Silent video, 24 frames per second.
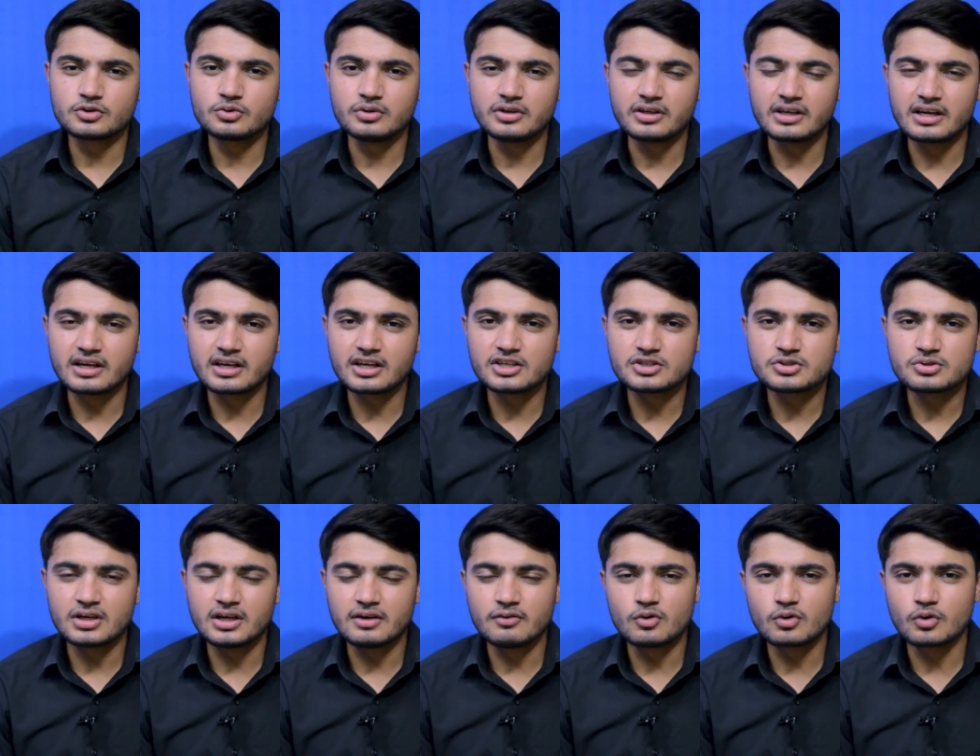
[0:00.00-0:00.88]
दुनिया के
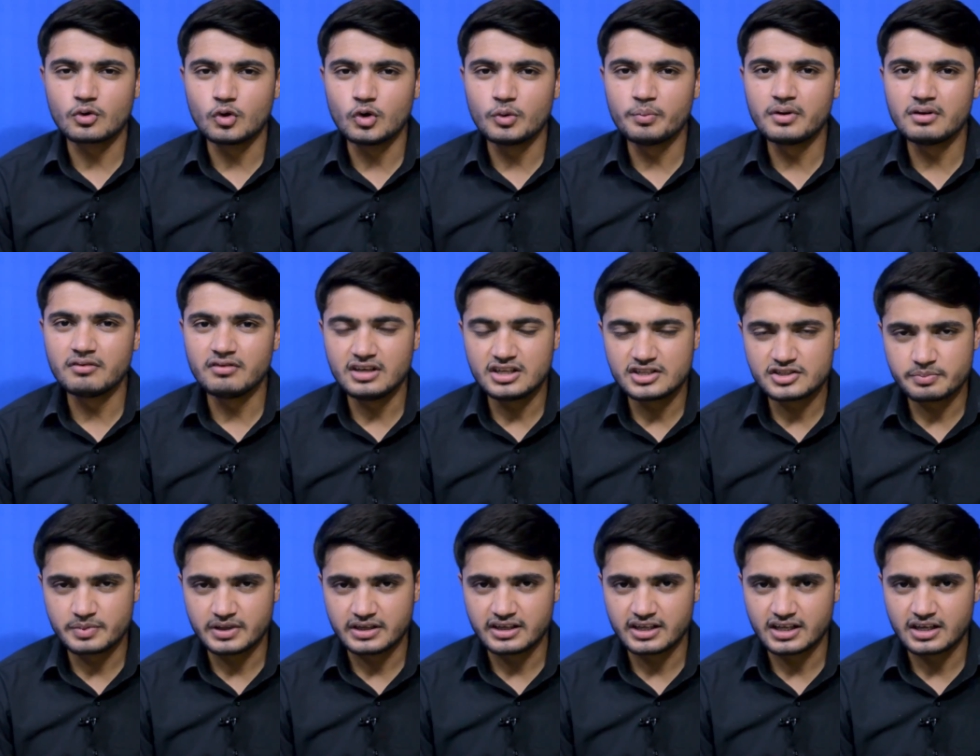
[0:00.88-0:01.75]
जो है वो ग्लोबल विलेज
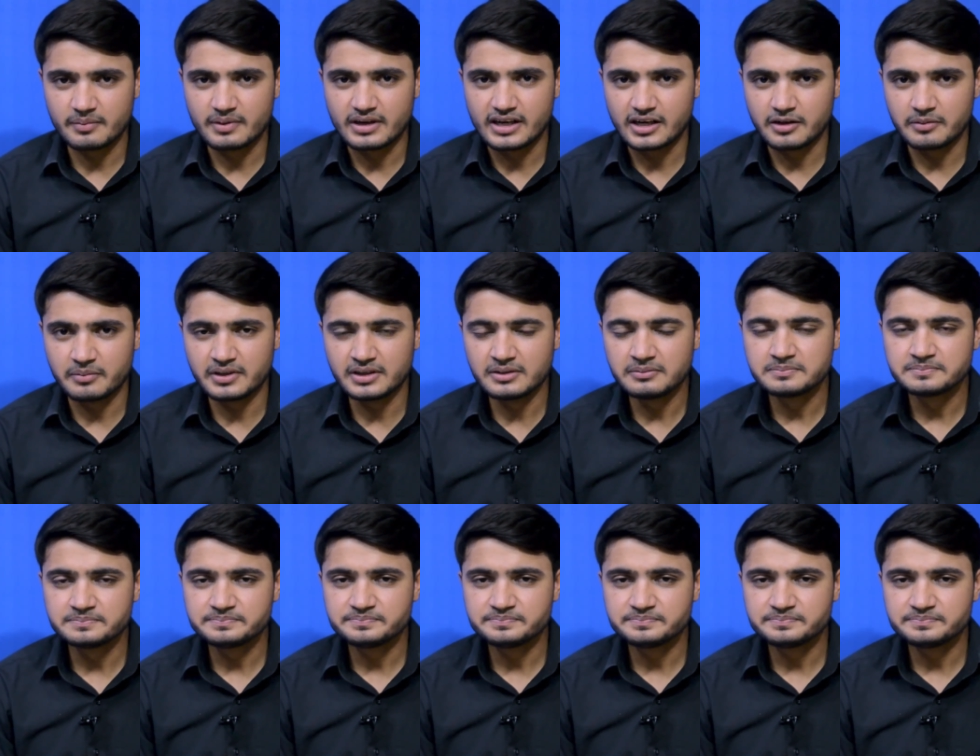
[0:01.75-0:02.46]
बनने के बारे में